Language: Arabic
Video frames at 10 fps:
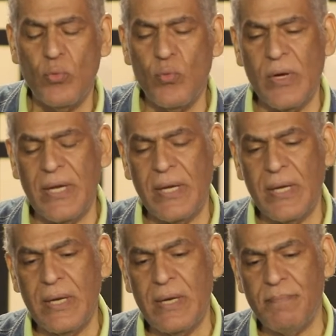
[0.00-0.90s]

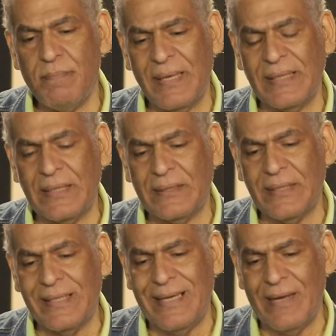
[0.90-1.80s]
وبدات
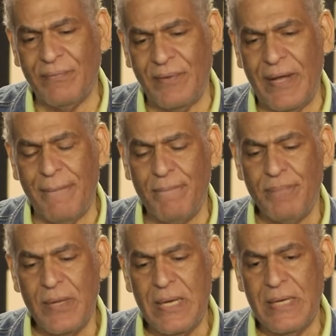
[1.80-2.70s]
الافلام
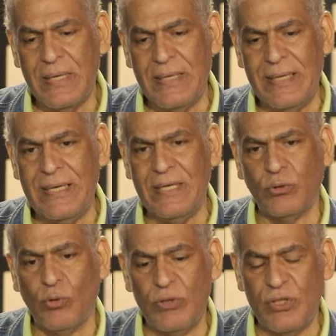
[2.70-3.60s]
اللي
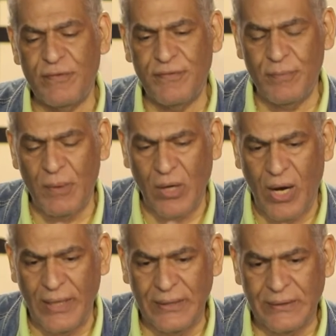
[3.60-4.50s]
تخش في
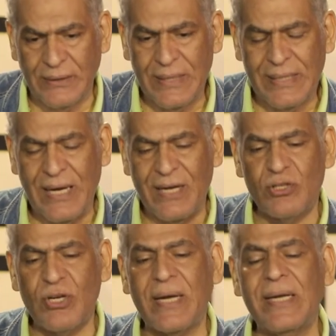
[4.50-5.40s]
مرحله
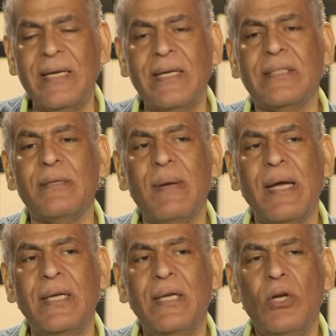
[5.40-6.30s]
الشكل
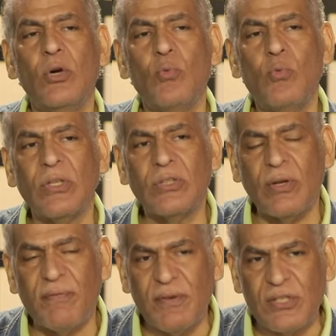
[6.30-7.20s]
الاجتماعي
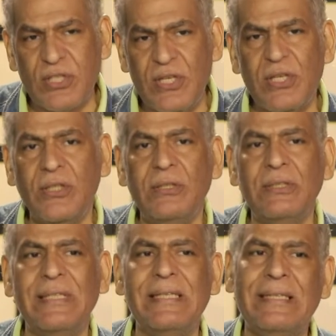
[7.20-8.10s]
والتفاصيل
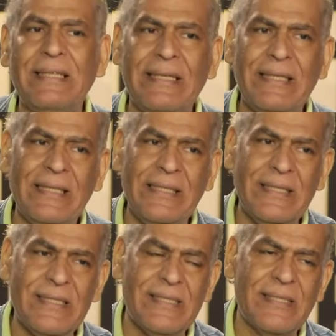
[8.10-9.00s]
اللي
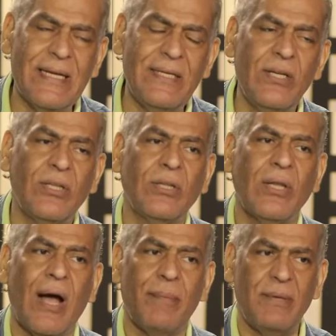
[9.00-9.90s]
ازاي
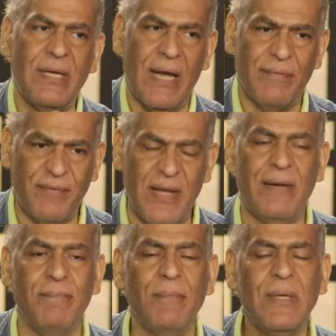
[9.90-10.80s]
يطلع بيها
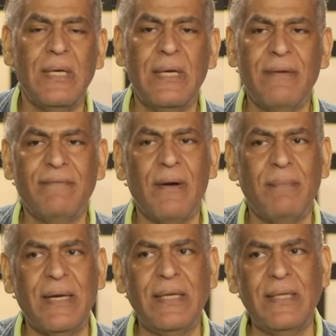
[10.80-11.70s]
فيلم
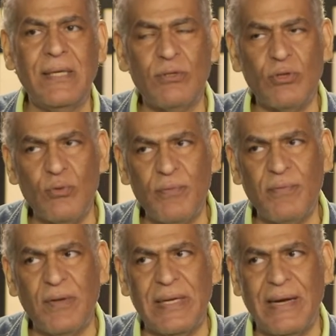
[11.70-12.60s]
فبقينا نشوف
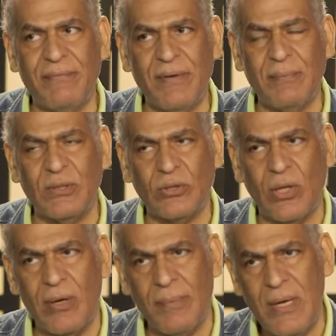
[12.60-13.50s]
إيه افلام
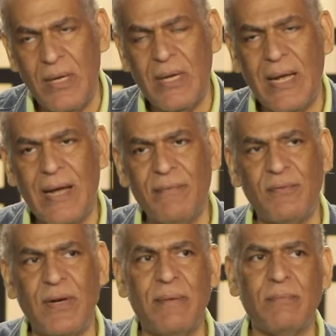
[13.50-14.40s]
الطلبه
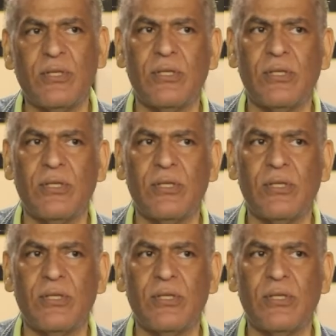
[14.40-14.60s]
افلام